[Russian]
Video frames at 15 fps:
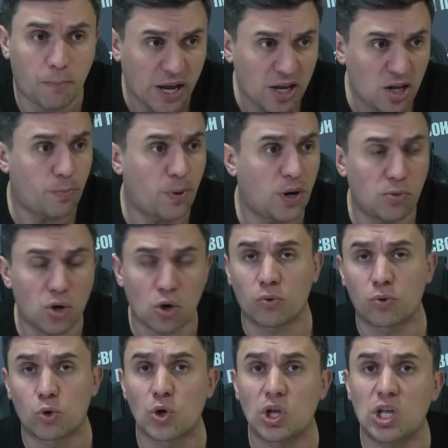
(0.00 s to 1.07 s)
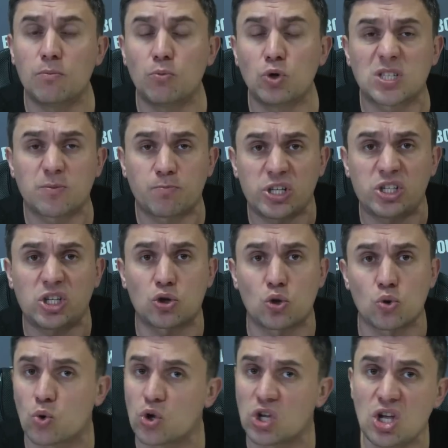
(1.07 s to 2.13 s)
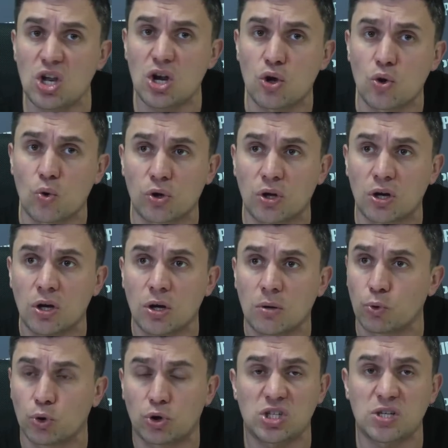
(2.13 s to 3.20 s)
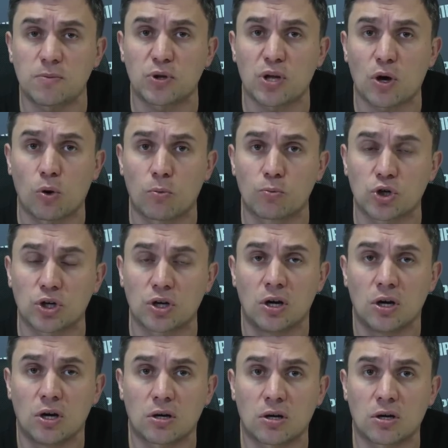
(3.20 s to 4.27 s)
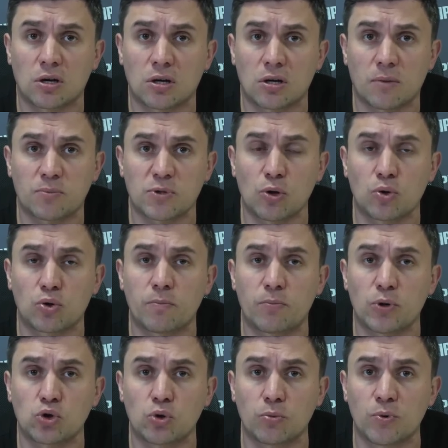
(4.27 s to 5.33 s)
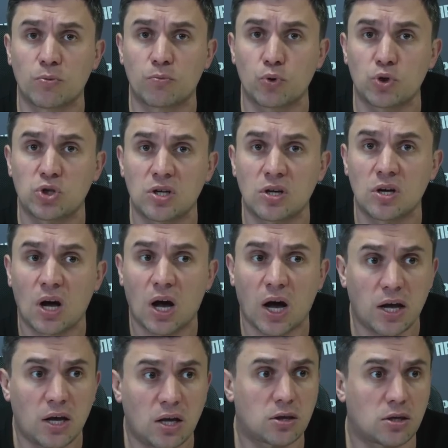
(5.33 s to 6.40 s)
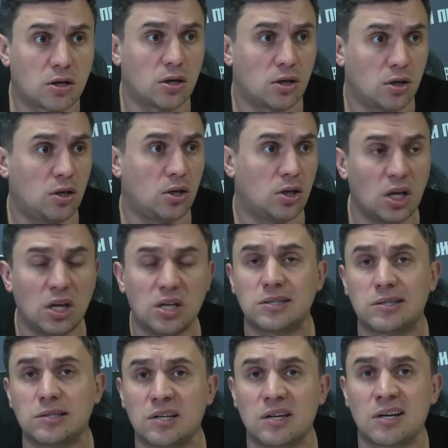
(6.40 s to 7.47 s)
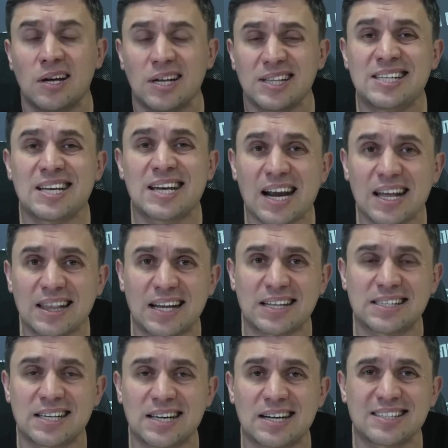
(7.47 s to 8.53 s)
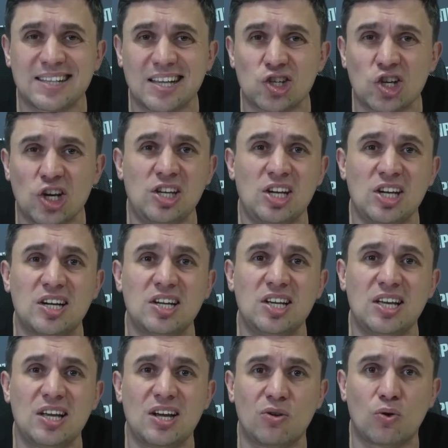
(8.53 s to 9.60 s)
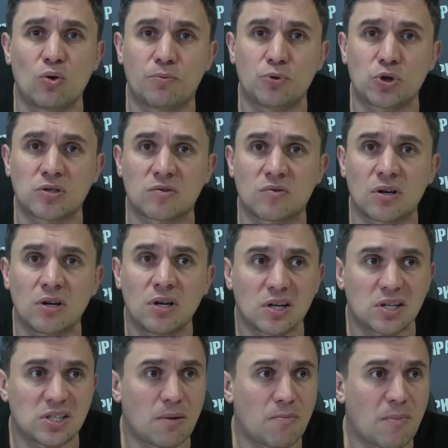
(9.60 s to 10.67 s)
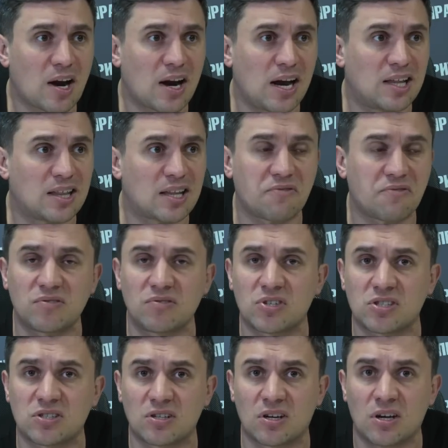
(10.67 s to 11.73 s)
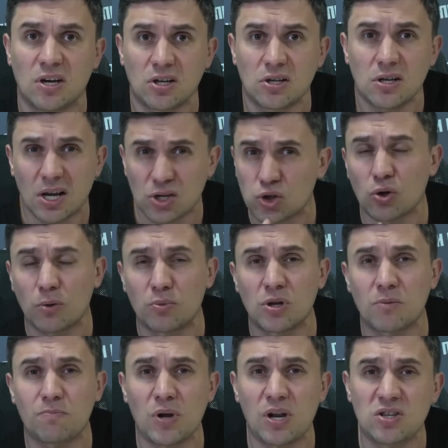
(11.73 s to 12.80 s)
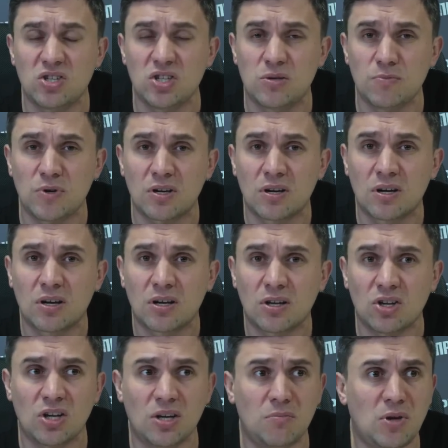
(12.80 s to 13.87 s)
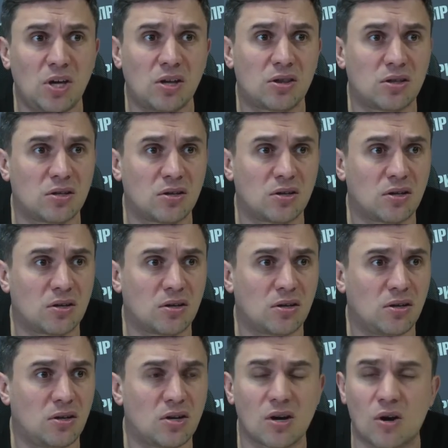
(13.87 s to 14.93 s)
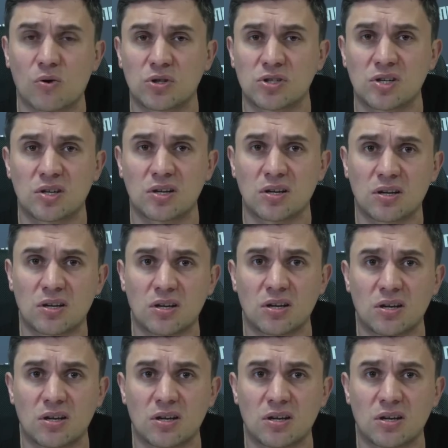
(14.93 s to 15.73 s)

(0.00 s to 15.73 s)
по их примеру другие муниципалитеты, другие регионы будут идти по такому же э, абсолютно преступному пути. А это и есть э, деградация, разложение и гниение общества, где морали, нравственности, э, особенно перед детьми не имеет э, никакой цены.